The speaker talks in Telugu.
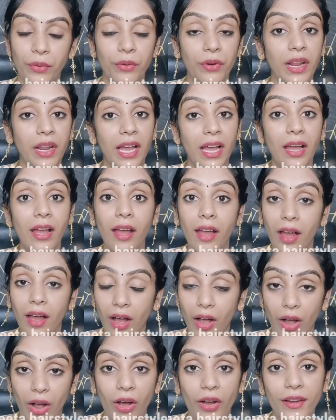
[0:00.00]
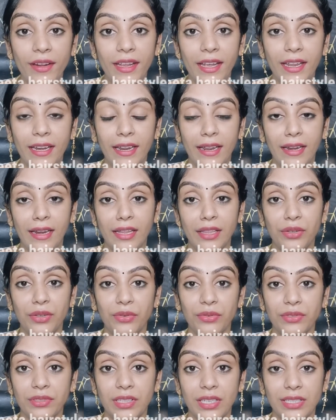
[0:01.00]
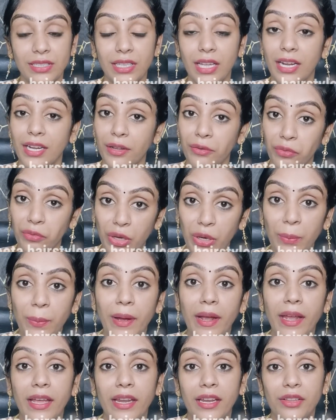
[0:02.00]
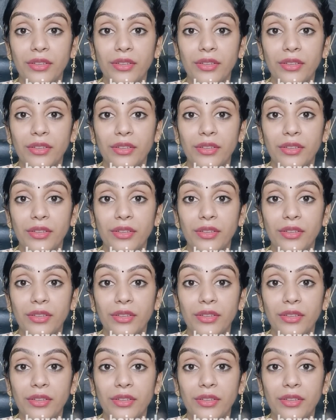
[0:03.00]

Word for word: కూడా ఆనియన్ అనేది యూస్ చేస్తే అంటే ఉల్లిపాయ అనేది